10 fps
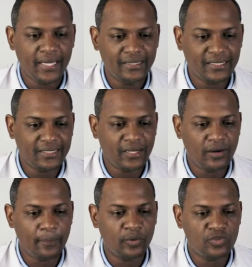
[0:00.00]
Esta tiene
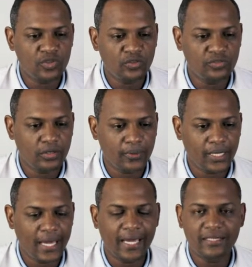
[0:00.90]
una porción
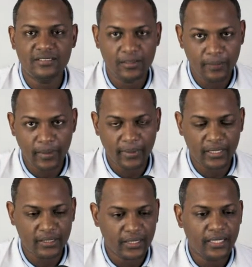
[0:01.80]
cervical
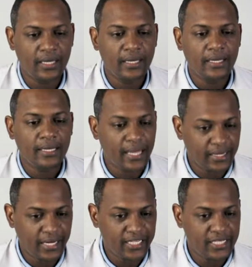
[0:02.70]
simplemente, la
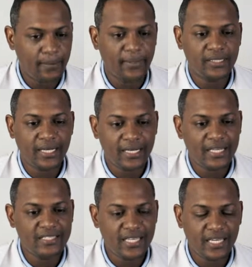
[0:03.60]
derecha, mientras que
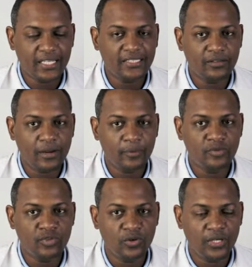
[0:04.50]
la izquierda tiene una
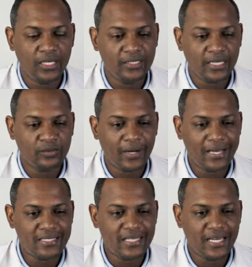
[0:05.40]
porción
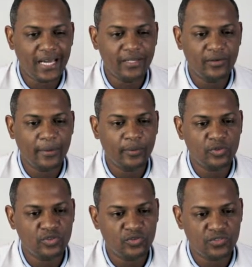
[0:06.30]
intratorácica y una
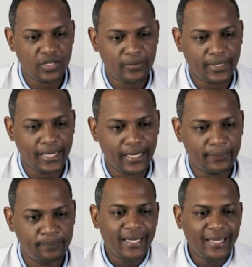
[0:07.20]
porción cervical.
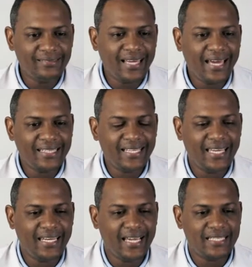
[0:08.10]
Esas
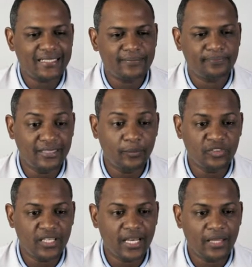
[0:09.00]
arterias que
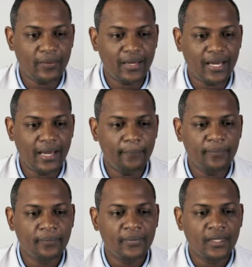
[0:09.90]
estamos señalando acá
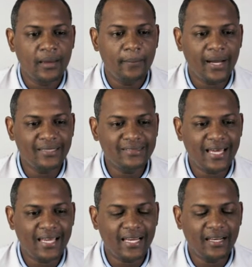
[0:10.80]
van a
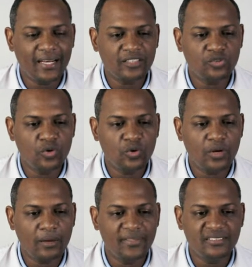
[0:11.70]
estar en relación
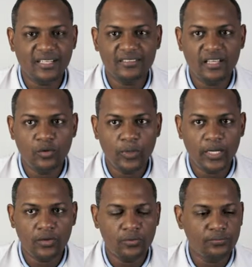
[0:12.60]
con las vísceras del
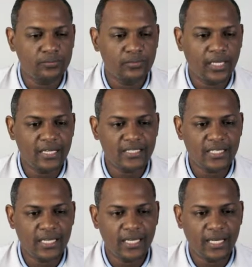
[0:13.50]
cuello,
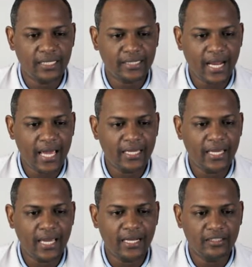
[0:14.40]
dígase la
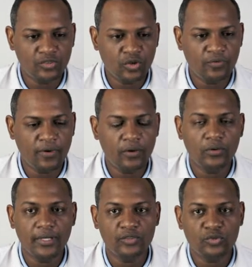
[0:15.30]
tráquea, el
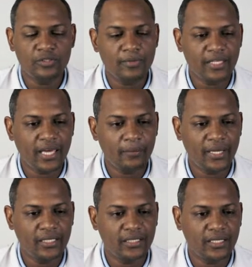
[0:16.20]
esófago, eso es
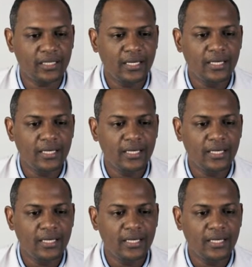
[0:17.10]
medialmente.